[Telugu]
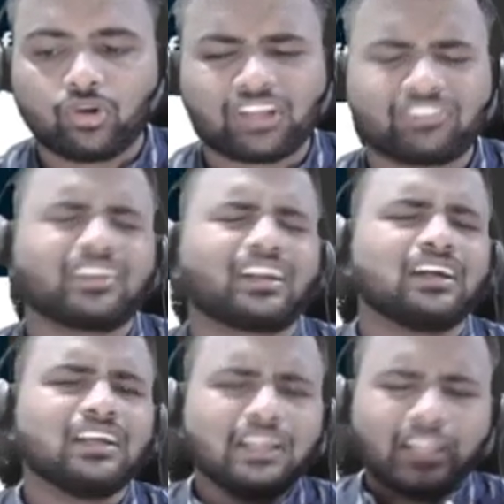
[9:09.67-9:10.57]
ఆర్ ఎక్సెట్రా
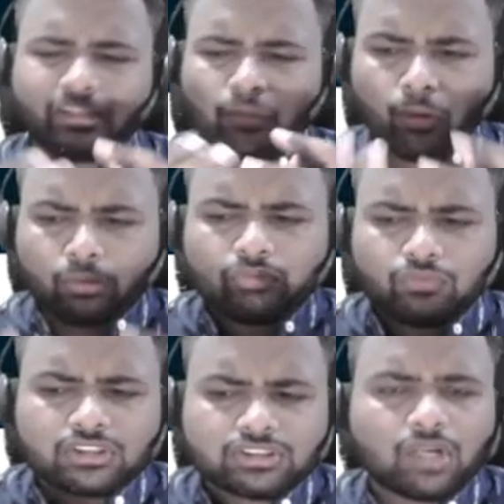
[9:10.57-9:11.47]
లైక్ లాట్ ఆఫ్
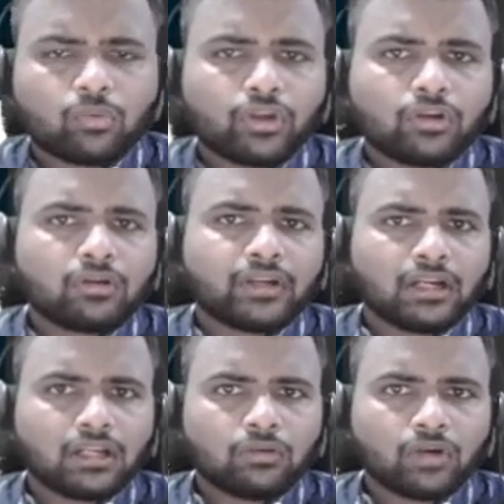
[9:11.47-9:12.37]
వర్క్స్ ఆర్ గోయింగ్ ఆన్
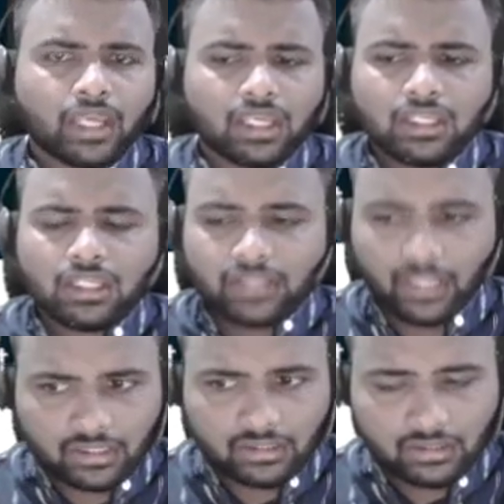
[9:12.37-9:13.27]
డేటా ఓకే
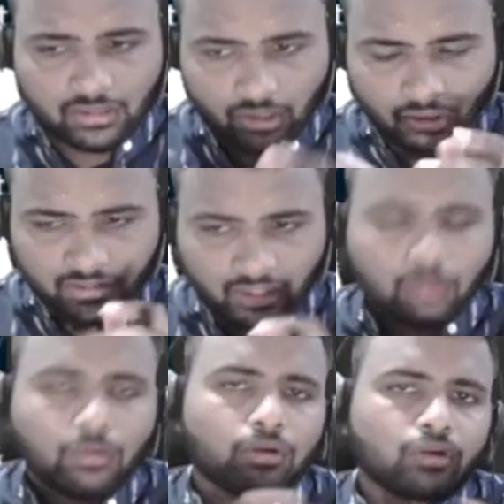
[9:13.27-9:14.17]
దెన్ దే
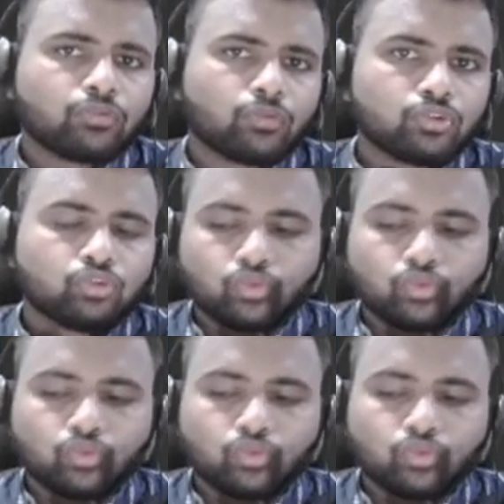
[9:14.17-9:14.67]
ఆర్ లాట్ ఆఫ్ రూల్స్